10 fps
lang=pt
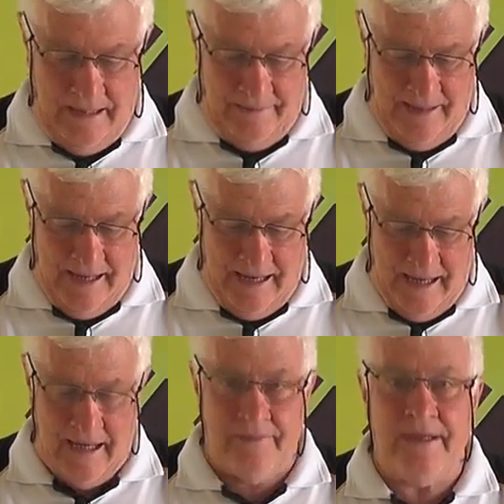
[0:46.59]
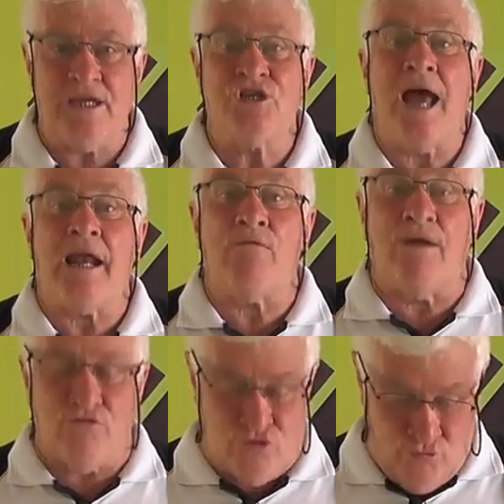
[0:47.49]
na, em
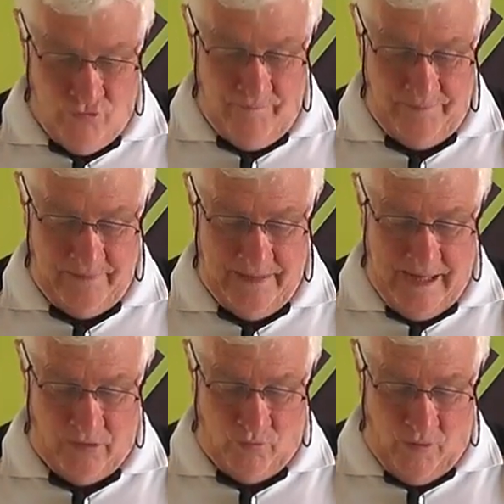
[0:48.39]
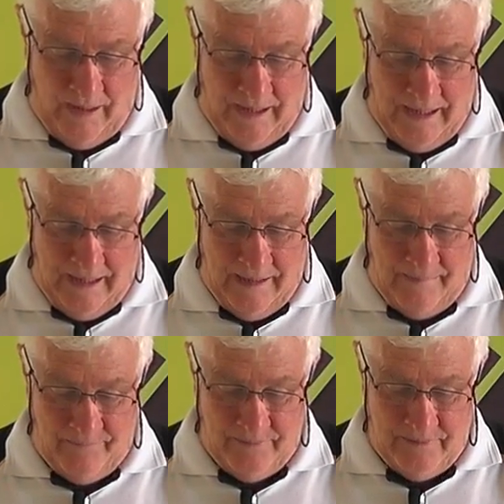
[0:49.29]
Jaraguá do Sul. Na, é,